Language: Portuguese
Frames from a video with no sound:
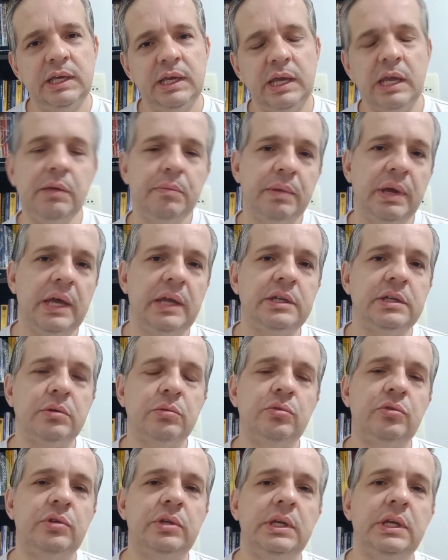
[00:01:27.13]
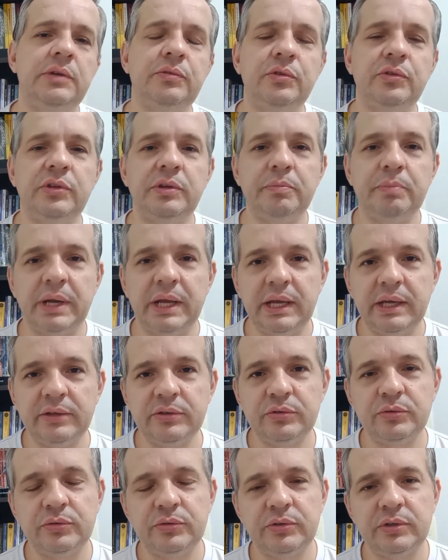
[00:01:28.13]
Em média, os livros
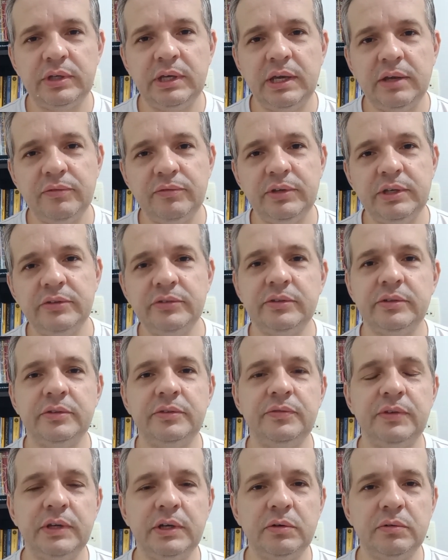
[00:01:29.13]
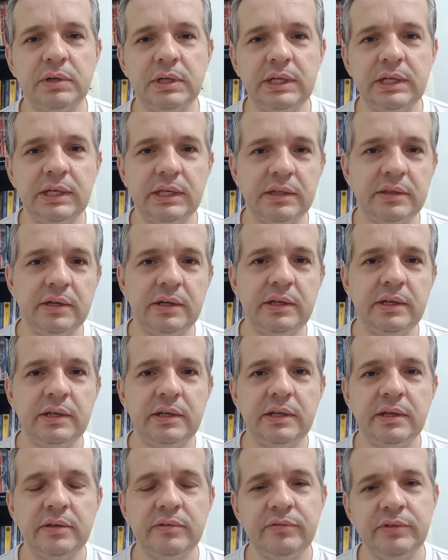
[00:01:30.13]
impressos e revistas ficam ali
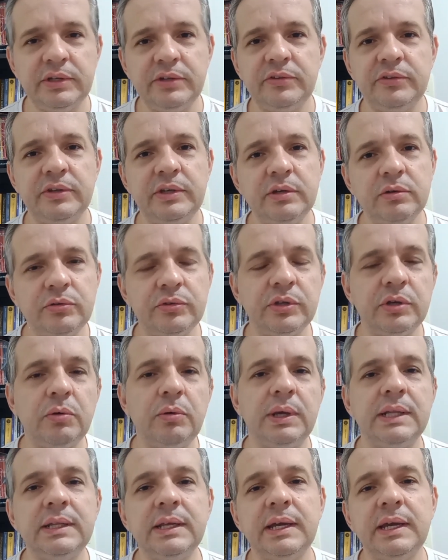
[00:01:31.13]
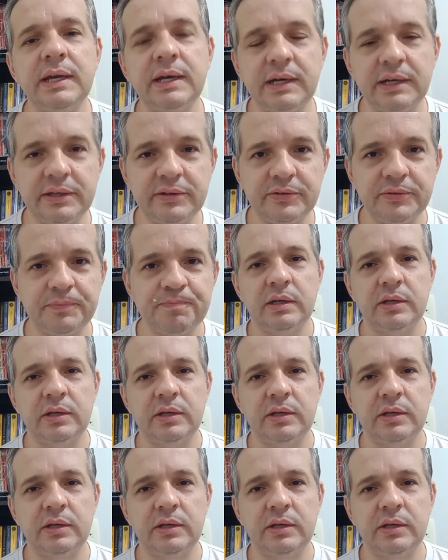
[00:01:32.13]
entre 25 e 50 reais.